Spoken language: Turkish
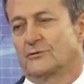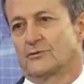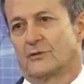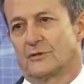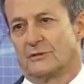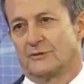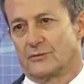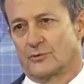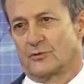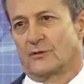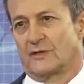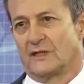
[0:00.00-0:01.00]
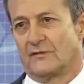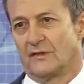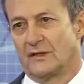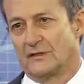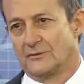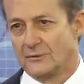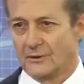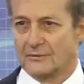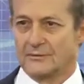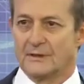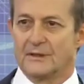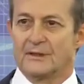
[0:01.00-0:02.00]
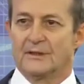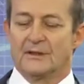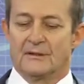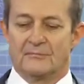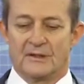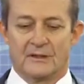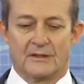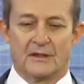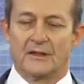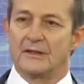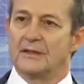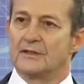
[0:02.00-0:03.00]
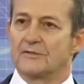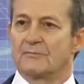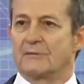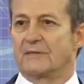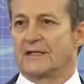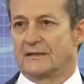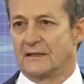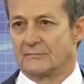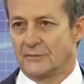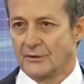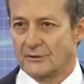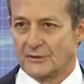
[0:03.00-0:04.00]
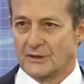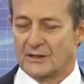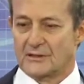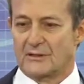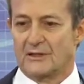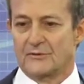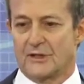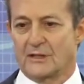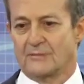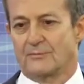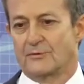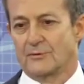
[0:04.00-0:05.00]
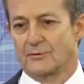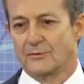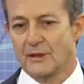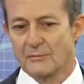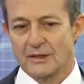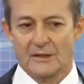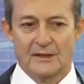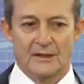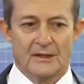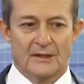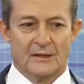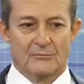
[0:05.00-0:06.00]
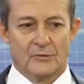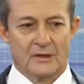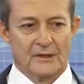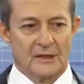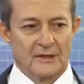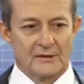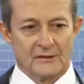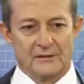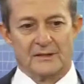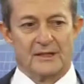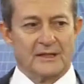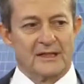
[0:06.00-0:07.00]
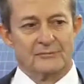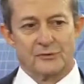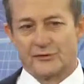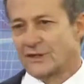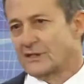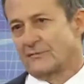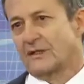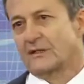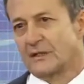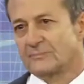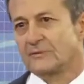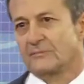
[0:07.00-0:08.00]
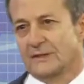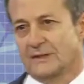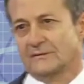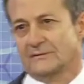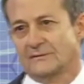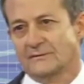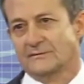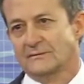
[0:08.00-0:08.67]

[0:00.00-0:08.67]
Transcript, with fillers: iki gün sonra, bir gün sonra evine gidiyor. Hı hı. Bir iki ay iyileşme beklenmiyor. Hastaya cazip görünüyor ama Burada hastanın da yani bu cazibeye kapılmadan